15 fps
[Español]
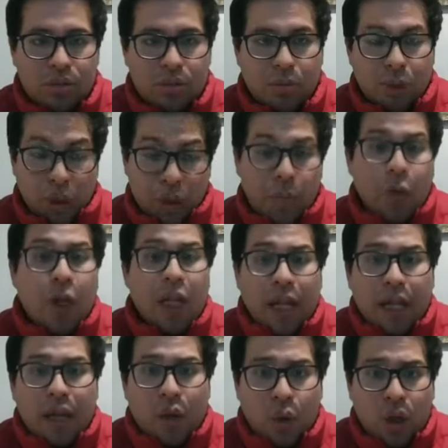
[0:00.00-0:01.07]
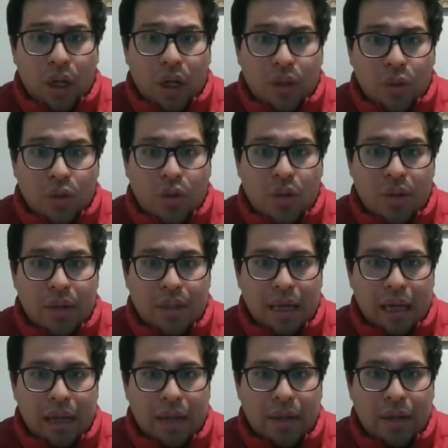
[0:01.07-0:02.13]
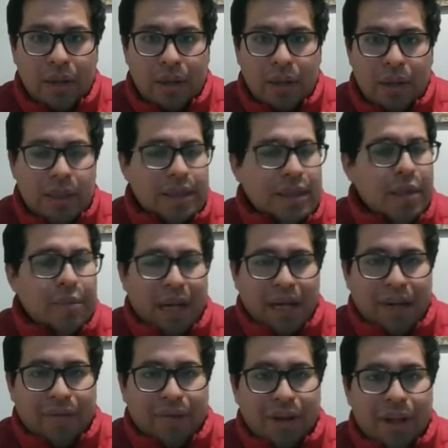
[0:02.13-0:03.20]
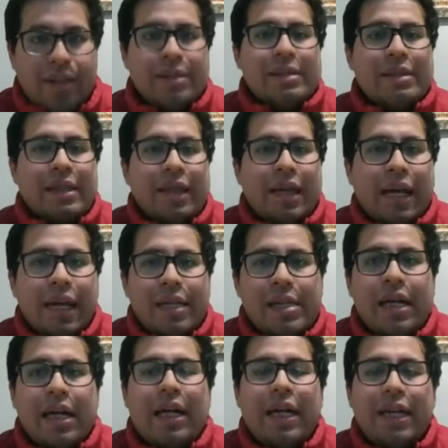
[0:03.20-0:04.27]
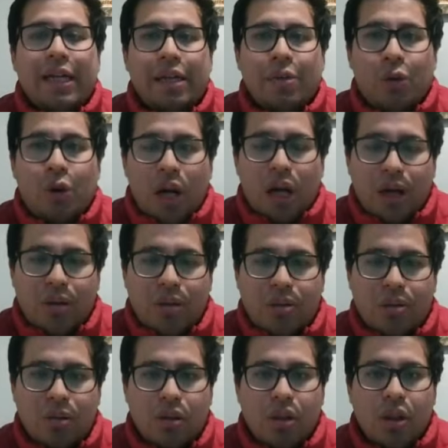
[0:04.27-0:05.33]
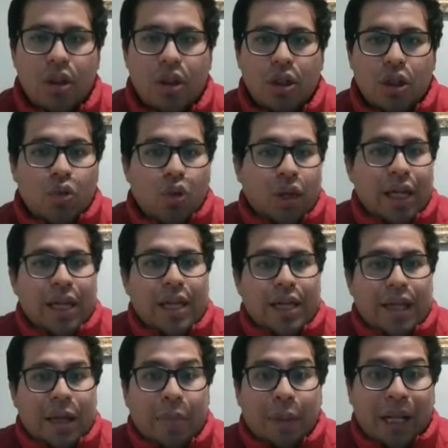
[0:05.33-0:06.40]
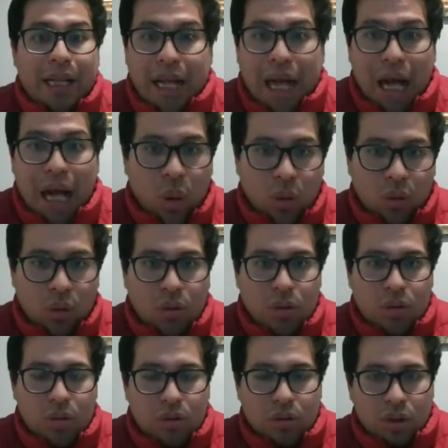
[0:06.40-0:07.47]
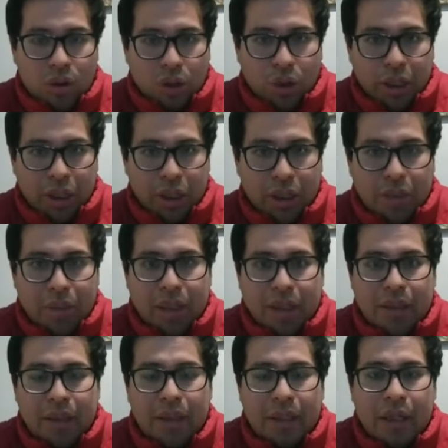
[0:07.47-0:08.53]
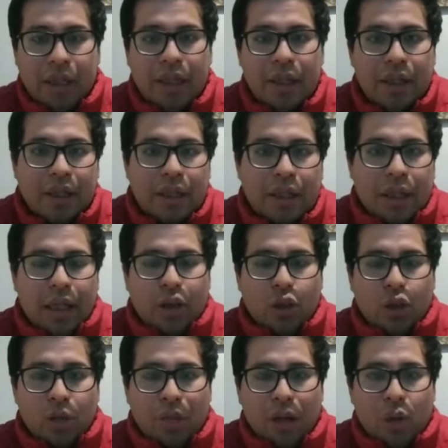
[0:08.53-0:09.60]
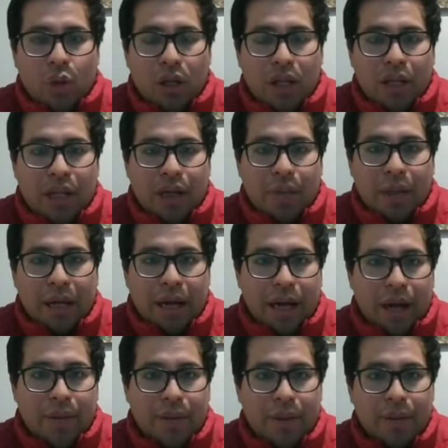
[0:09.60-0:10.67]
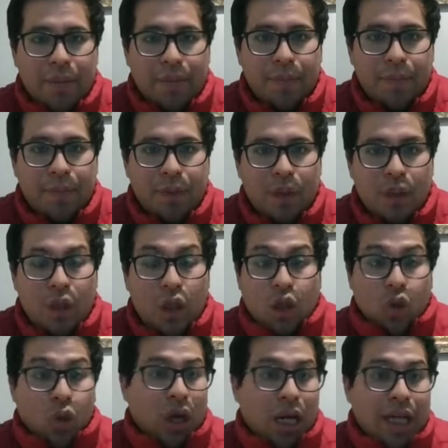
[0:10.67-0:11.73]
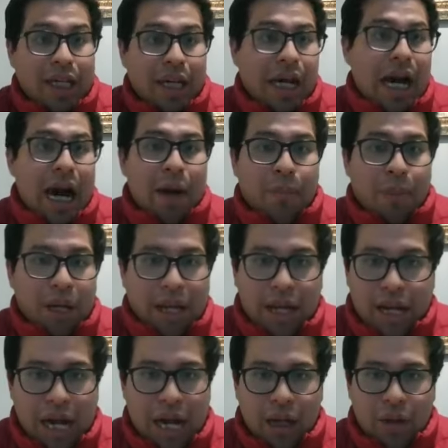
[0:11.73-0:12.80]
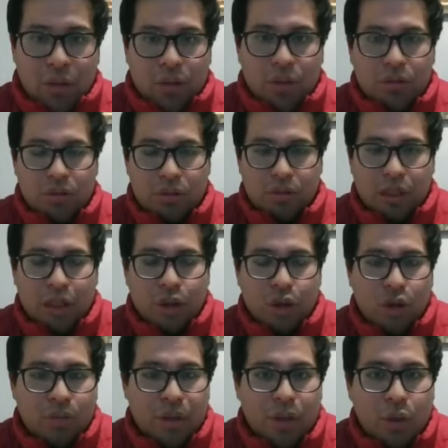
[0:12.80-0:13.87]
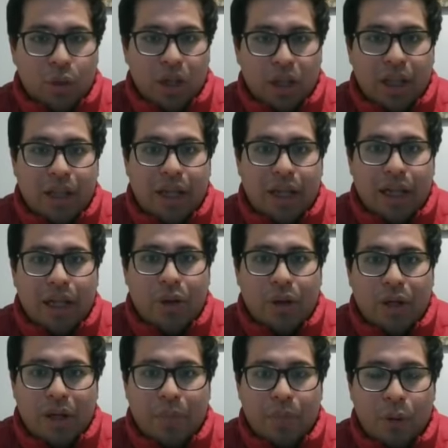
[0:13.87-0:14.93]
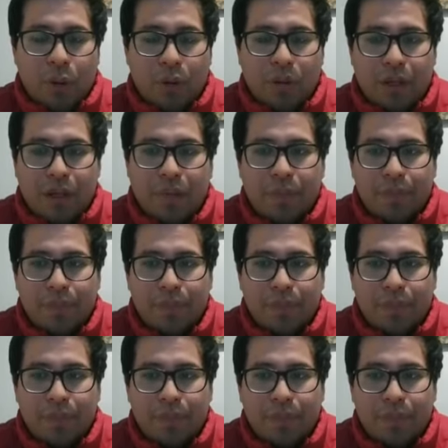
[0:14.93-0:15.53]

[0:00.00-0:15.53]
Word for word: porque puede que el órgano judicial, sin mala fe, se haya equivocado, no haya interpretado correctamente la norma jurídica aplicable, no haya aplicado la norma jurídica que corresponda,